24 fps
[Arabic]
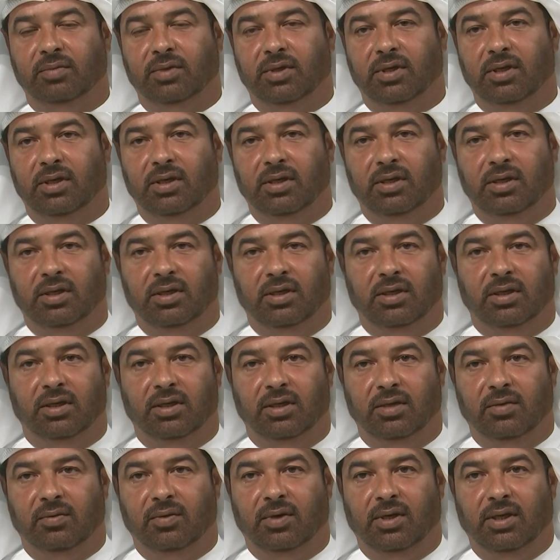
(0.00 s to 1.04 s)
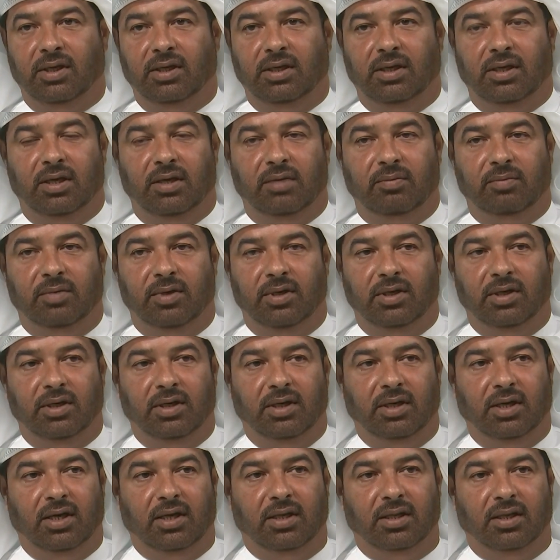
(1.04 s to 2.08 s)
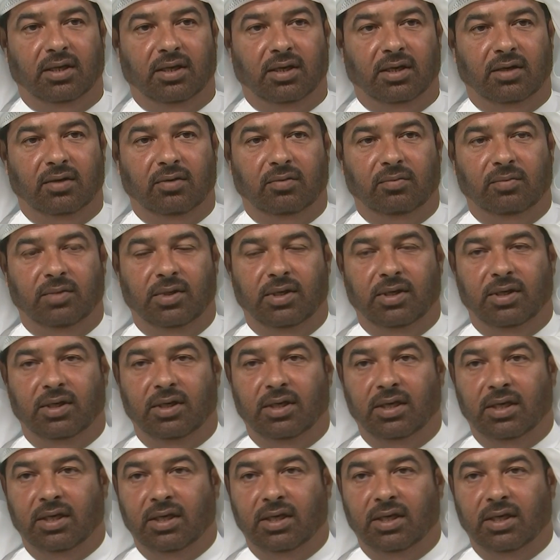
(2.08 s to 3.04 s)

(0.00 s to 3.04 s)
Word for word: بكل نواحيها من حضاره ومن